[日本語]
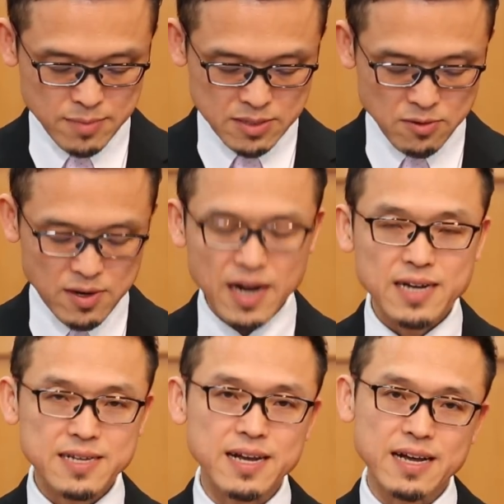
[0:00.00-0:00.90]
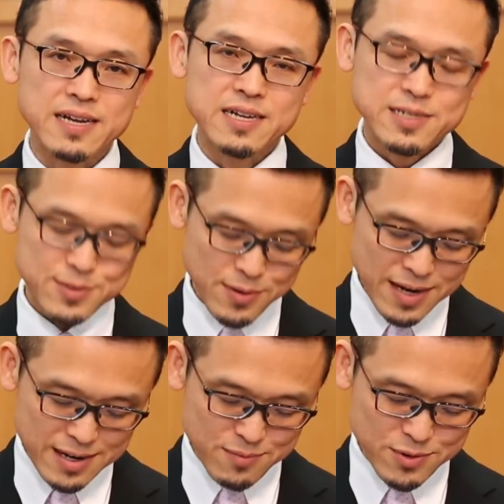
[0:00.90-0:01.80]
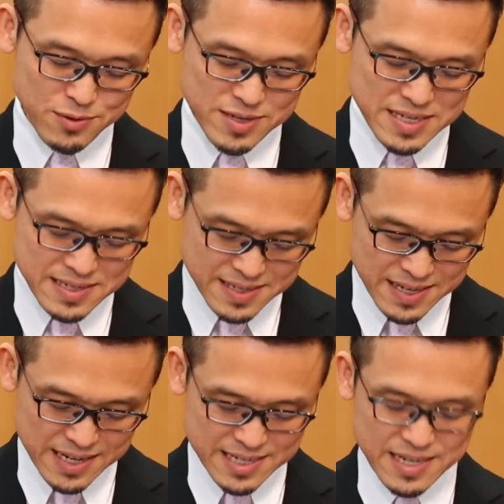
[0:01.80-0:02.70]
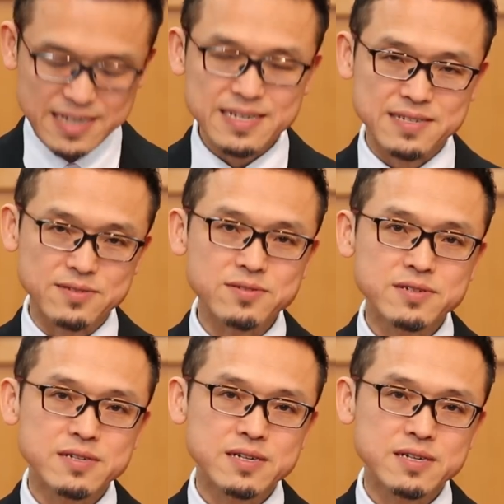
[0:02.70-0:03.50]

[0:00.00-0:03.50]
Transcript: その中でそれらのものを一切期待せず、